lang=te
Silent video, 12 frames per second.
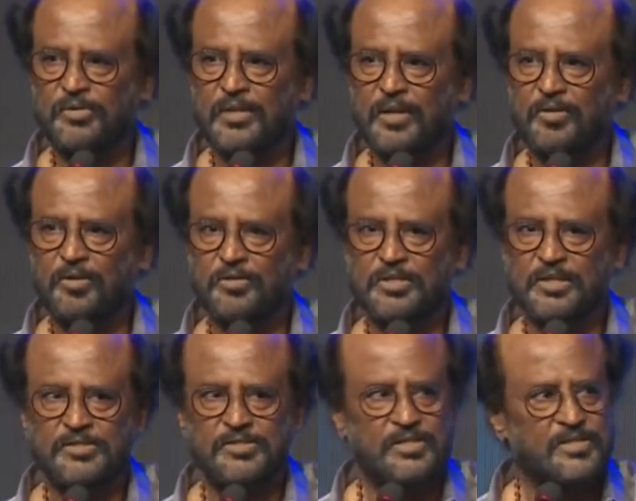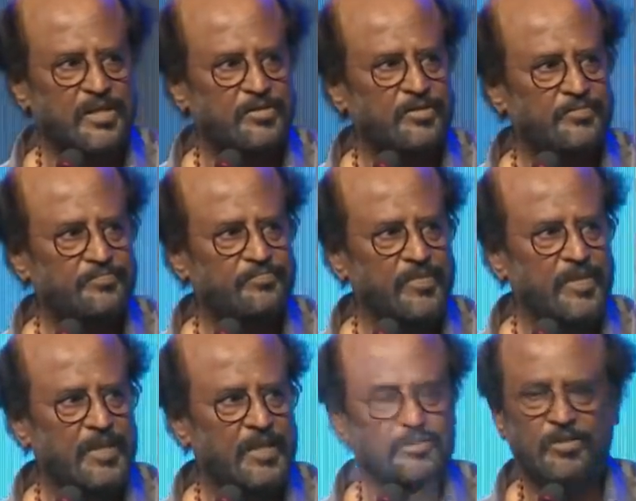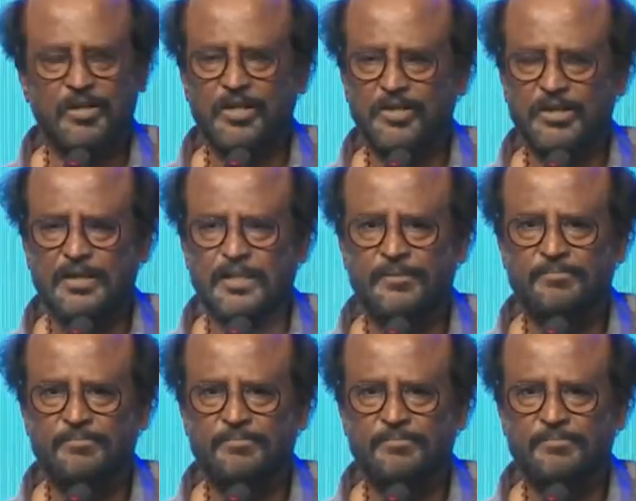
తెలుగులో వచ్చి నేను చేశాను అంతులేని కథ